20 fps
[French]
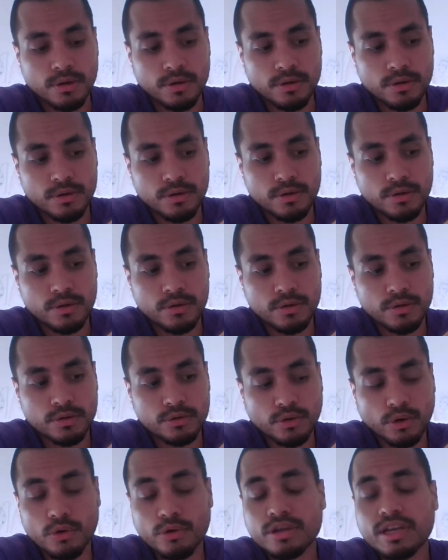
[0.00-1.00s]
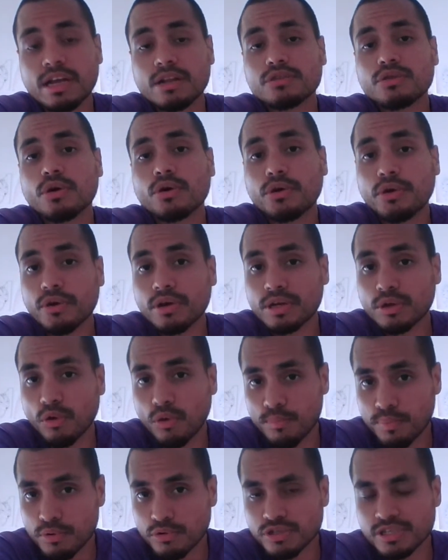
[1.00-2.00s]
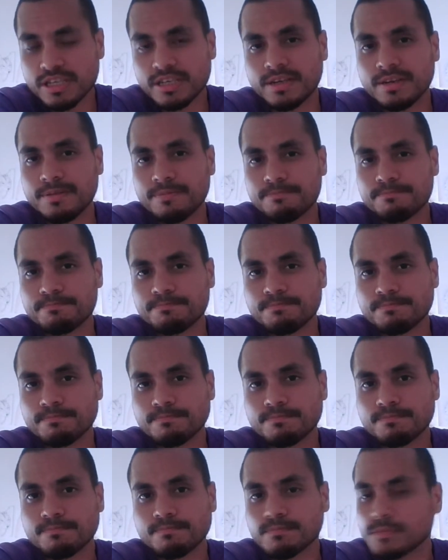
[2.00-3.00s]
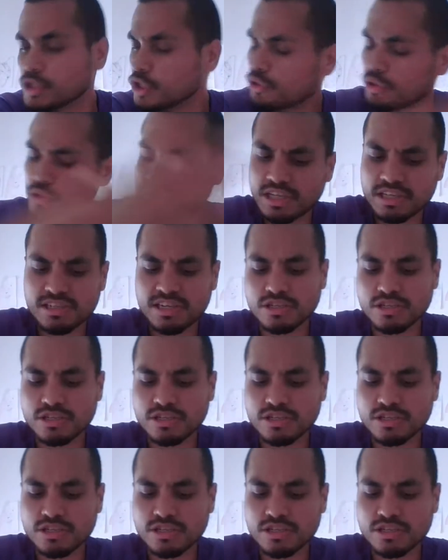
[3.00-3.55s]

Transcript: euh, dans lequel ton cœur est reposé. Je donne des